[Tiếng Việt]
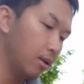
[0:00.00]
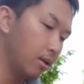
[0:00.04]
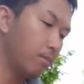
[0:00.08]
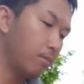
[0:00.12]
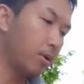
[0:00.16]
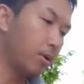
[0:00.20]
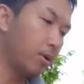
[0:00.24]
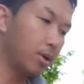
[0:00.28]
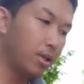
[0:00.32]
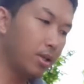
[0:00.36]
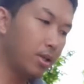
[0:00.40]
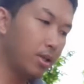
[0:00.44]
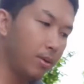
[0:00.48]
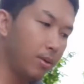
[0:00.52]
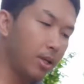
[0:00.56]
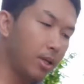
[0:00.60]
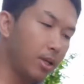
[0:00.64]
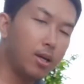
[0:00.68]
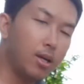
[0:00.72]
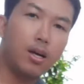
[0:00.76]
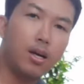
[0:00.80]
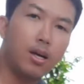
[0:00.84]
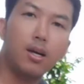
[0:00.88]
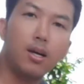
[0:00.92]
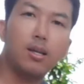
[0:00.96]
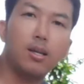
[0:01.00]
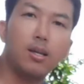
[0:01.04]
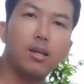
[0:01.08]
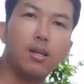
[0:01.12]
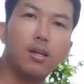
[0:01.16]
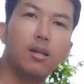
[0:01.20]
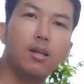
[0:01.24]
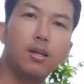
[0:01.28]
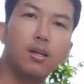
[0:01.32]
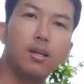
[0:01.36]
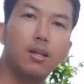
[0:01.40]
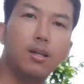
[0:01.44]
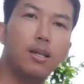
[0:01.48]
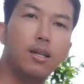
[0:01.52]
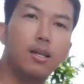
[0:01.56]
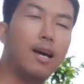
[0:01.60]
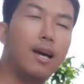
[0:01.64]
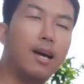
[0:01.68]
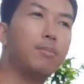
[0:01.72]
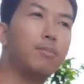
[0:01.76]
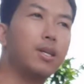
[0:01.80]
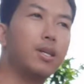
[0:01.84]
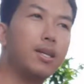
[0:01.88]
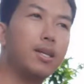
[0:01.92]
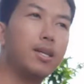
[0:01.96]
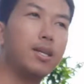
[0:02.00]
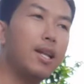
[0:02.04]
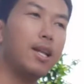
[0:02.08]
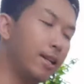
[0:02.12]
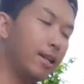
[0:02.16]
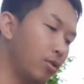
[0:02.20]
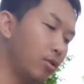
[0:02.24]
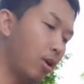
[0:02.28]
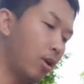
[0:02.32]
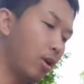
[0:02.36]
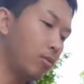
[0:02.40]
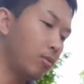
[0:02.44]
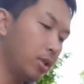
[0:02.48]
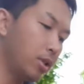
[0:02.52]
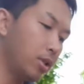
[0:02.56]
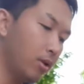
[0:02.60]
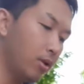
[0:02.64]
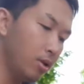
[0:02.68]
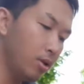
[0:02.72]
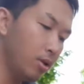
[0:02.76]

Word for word: Mòng này thì mình làm cái lan nhỏ một xíu